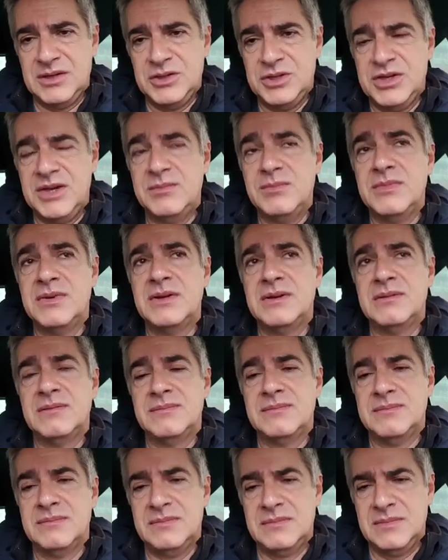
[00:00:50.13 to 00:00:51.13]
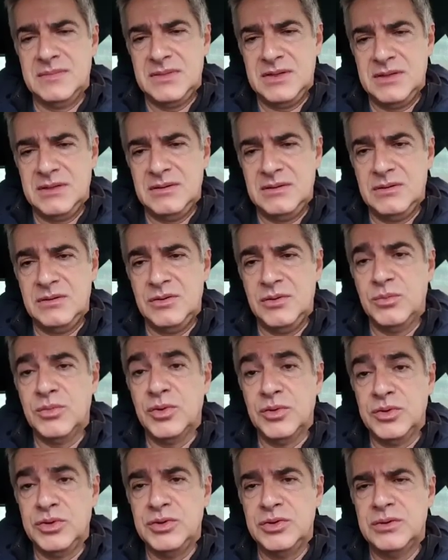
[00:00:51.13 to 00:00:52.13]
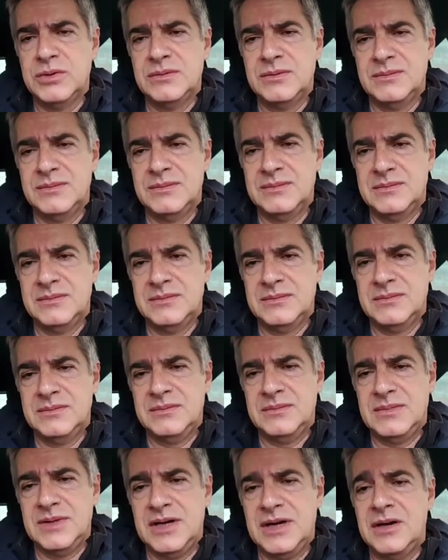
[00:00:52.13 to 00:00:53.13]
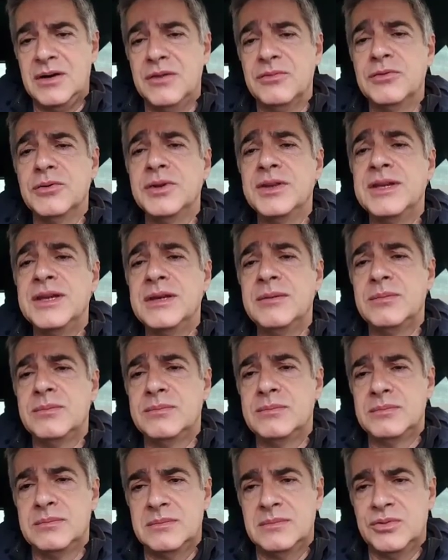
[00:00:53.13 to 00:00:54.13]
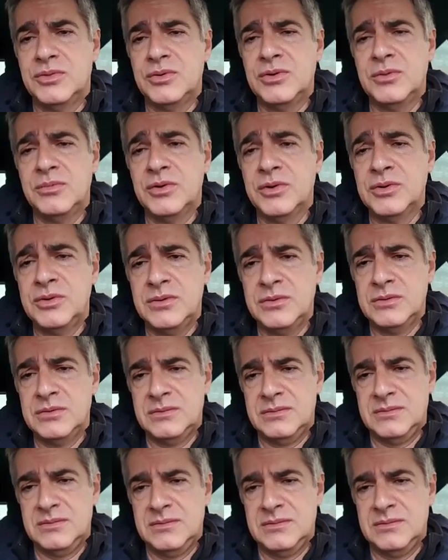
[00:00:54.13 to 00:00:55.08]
J'aime le bon Dieu. Alors votez pour le bon Dieu.